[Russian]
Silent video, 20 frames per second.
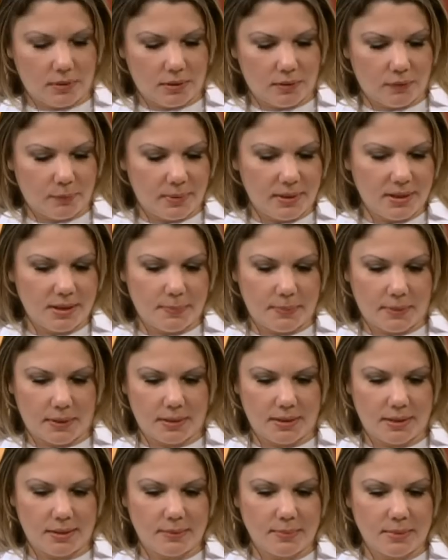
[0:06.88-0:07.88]
э, в принципе, я
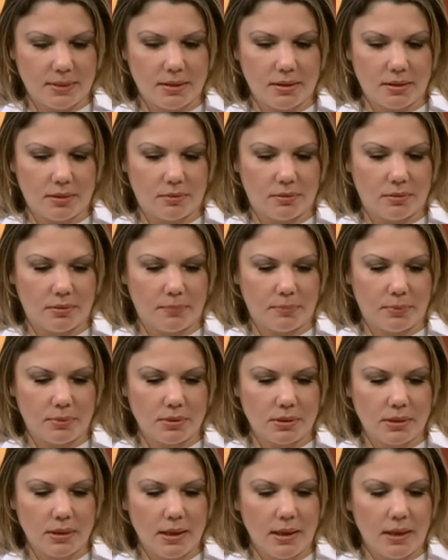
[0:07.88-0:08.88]
хотела вам задать такой
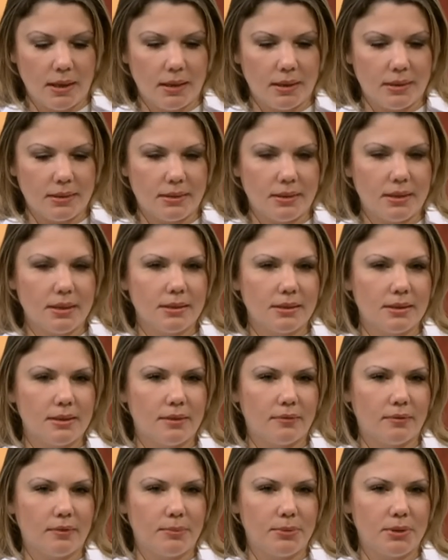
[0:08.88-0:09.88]
вопрос.
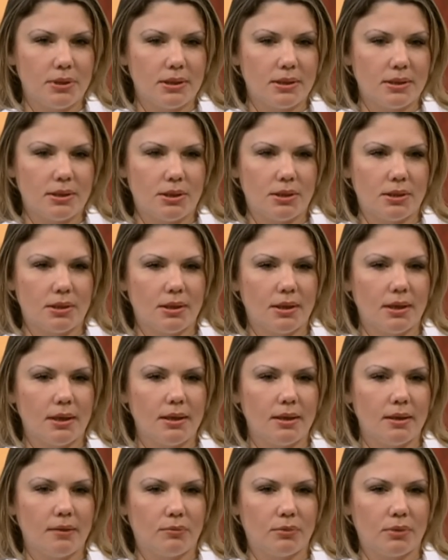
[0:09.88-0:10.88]
Интересное вообще
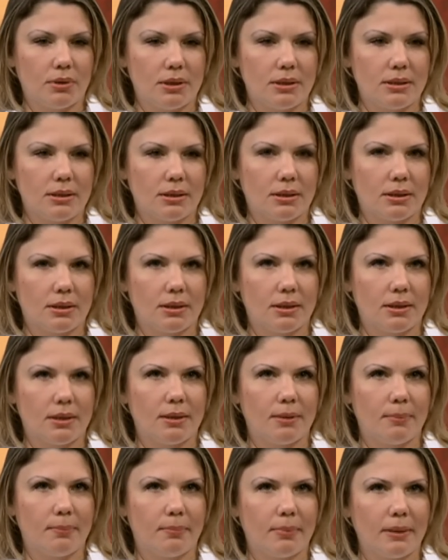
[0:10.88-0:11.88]
сочетание вот этих
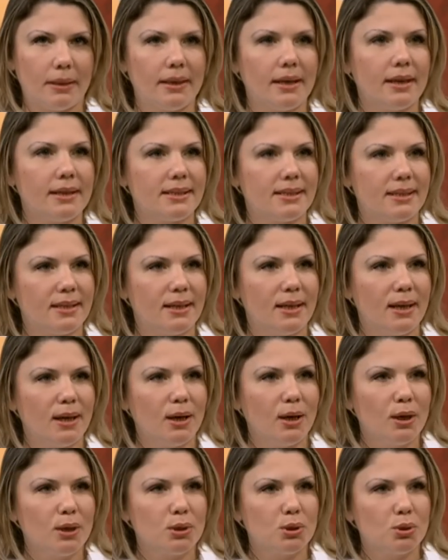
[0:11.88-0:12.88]
э, понятий.
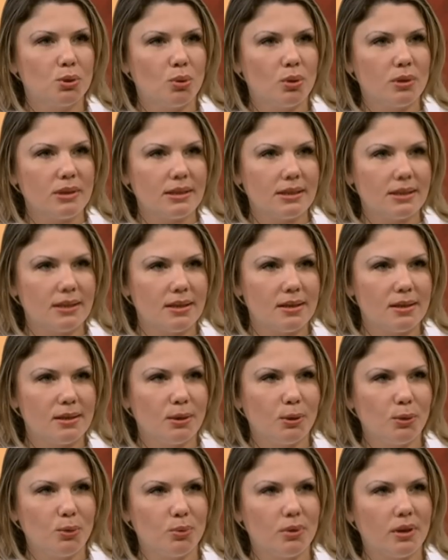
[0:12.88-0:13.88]
Солнце,
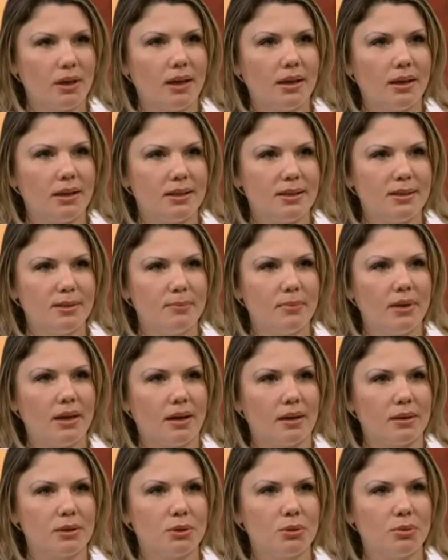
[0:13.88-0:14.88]
Луна и
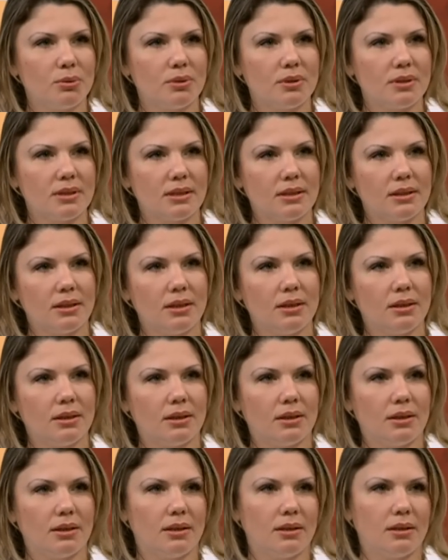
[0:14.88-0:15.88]
Земля. Что это за три
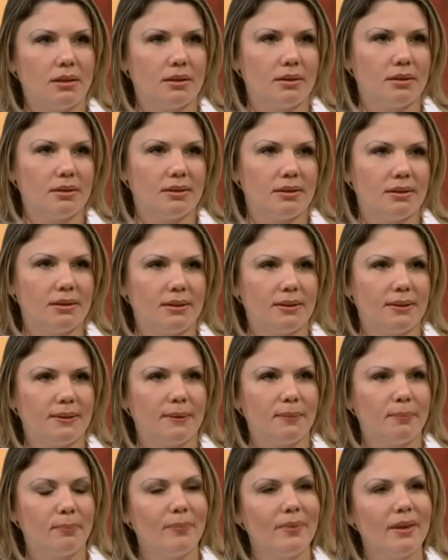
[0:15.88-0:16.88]
такие
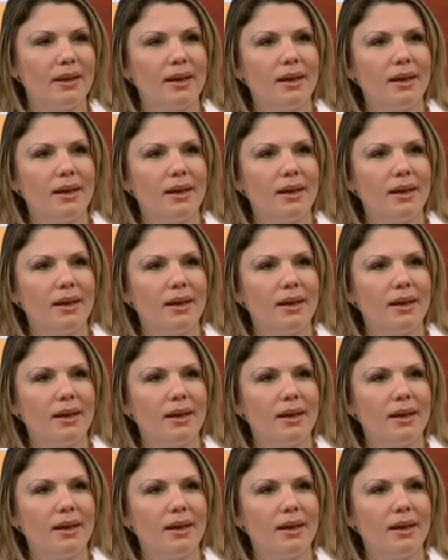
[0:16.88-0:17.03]
э,